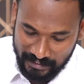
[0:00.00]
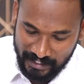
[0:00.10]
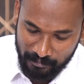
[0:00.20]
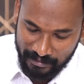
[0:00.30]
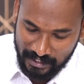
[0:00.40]

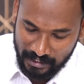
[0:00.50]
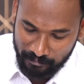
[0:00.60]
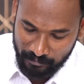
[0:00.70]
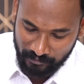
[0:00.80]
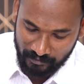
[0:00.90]

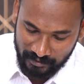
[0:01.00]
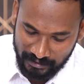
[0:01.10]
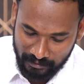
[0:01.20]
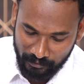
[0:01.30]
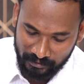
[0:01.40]
నిర్గమకాండము
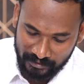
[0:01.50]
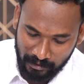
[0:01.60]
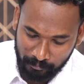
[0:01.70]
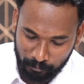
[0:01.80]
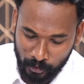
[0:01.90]
ఇరవై
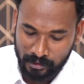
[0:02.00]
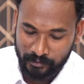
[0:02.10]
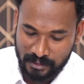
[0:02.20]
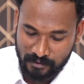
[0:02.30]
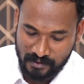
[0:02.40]
అధ్యాయం మొదటి
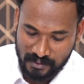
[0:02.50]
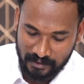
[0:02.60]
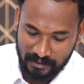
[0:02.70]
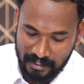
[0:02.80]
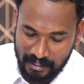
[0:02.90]
వచ్చిన మనిషి
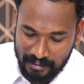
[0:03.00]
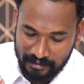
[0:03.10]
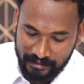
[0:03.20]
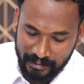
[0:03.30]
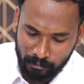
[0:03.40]

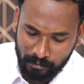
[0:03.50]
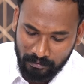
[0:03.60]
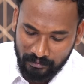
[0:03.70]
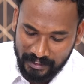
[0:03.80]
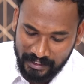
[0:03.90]
దేవుడు
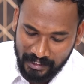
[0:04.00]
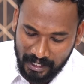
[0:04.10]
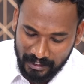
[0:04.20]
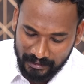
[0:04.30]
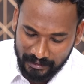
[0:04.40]
ఈ
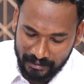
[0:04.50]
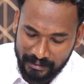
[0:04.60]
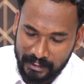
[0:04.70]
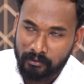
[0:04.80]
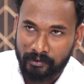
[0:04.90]

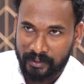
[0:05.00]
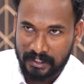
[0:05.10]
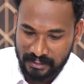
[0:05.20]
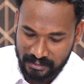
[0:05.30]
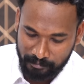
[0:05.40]
ఆజ్ఞలన్నీ
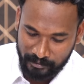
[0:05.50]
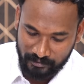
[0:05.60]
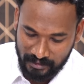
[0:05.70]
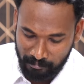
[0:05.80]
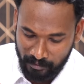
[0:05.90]
వివరించి చెప్పాను
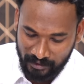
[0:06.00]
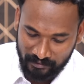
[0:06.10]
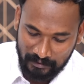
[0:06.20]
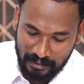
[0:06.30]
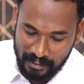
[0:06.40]
నంబర్ వన్
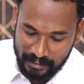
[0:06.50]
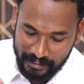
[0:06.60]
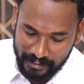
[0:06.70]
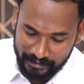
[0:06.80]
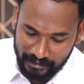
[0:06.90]

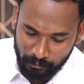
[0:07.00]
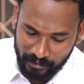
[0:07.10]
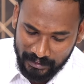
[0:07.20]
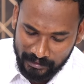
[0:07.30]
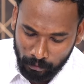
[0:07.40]
నీ
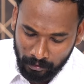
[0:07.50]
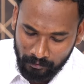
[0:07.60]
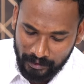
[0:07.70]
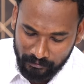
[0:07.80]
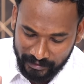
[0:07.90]
దేవుడైన
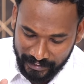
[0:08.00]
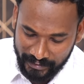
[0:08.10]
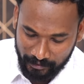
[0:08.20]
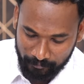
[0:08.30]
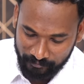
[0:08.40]
యహోవాను
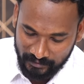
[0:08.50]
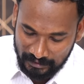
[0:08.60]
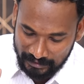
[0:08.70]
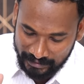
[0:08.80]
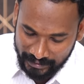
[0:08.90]
నేనే
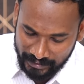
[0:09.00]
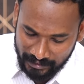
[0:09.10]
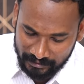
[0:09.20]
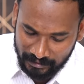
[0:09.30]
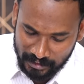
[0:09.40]
నేనే
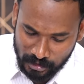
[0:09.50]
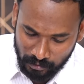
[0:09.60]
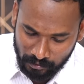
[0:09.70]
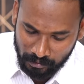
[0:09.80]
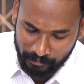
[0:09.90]
దాసుల
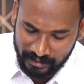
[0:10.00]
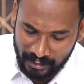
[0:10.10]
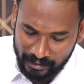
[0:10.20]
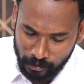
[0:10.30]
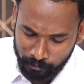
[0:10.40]
గృహమైన
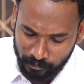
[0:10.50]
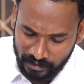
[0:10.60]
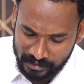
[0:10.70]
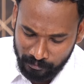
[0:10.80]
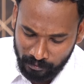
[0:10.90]
ఐగుప్తు
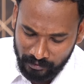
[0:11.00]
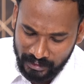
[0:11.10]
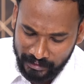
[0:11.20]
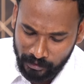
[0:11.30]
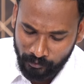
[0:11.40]
దేశంలో నుండి
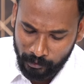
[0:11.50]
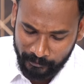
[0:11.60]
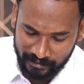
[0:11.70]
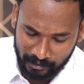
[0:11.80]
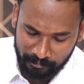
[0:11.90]
నిన్ను
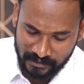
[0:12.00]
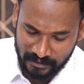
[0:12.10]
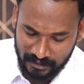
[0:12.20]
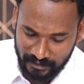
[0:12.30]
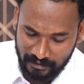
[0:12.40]
వెలుపలికి
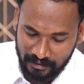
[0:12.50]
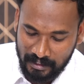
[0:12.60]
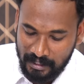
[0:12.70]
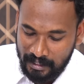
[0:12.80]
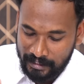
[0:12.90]
రప్పించుతని
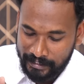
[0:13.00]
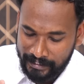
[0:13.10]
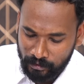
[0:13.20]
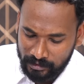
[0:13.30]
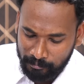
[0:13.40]

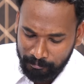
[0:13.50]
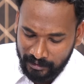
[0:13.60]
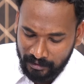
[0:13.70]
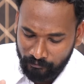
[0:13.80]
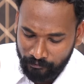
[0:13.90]
నేను తప్ప
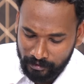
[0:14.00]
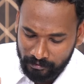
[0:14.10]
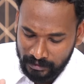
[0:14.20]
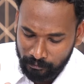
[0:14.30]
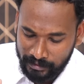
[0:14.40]

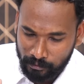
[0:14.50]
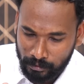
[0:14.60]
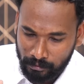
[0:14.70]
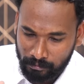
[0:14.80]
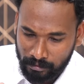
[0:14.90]
వేరొక దేవుడు నీకు
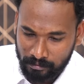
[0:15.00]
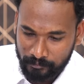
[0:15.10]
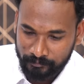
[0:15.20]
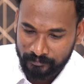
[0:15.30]
ఉండకూడదు